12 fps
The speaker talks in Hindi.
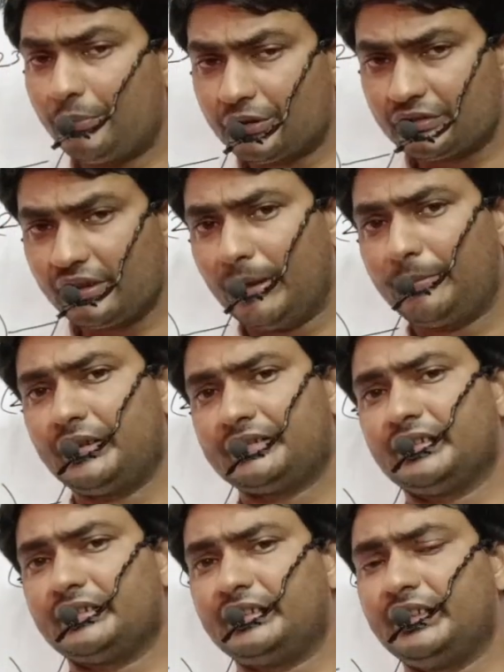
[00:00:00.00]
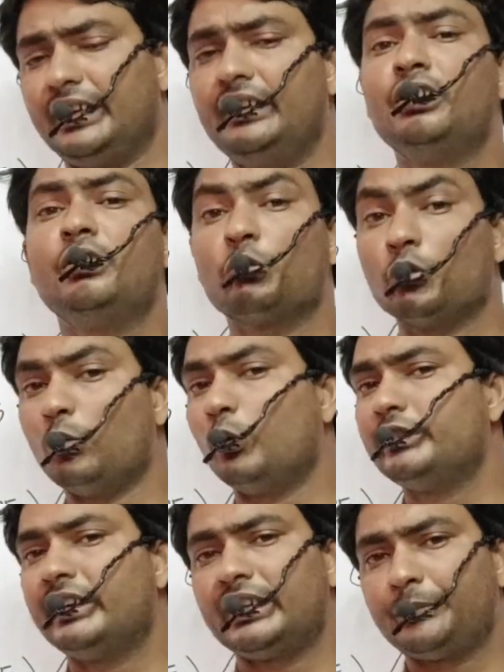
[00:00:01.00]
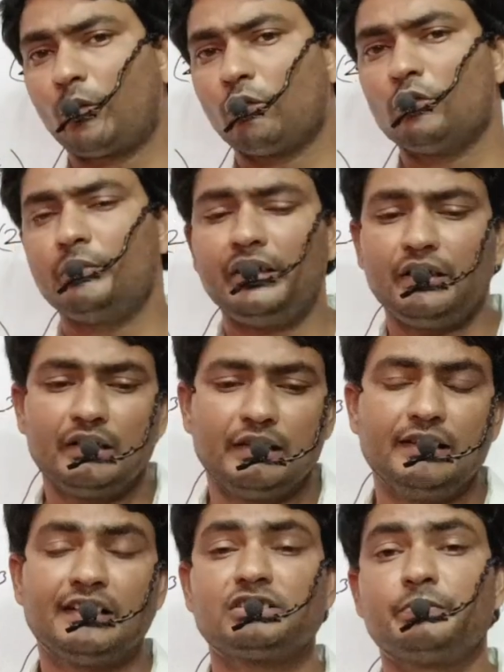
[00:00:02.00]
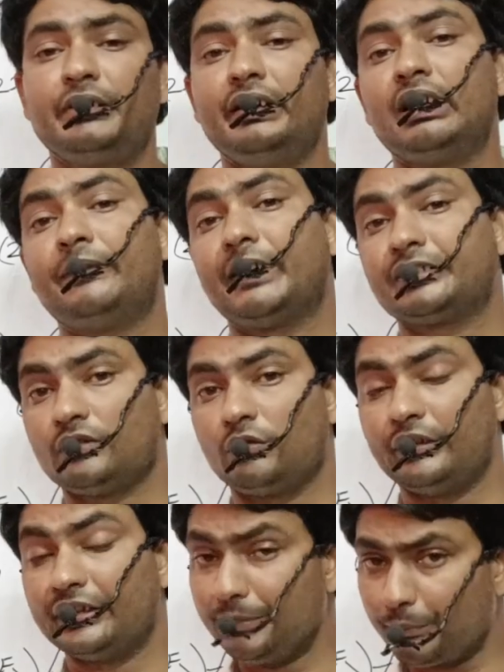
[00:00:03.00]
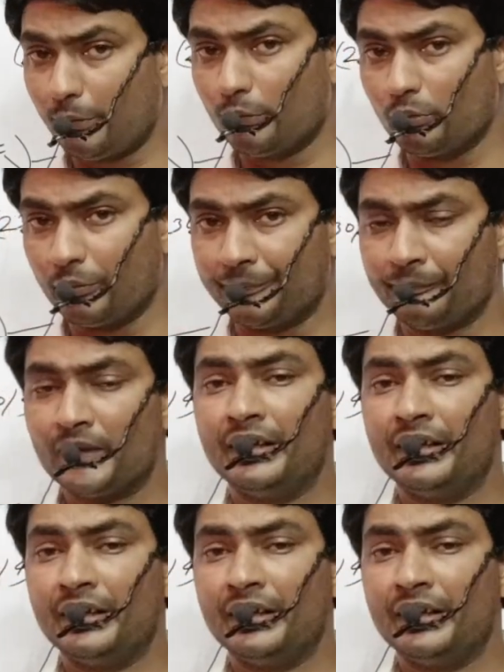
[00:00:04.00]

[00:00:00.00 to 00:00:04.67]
प्रिस्क्राइब कर सकते हैं नमोनिया की प्रॉब्लम में लंग्स में इन्फेक्शन होने की प्रॉब्लम है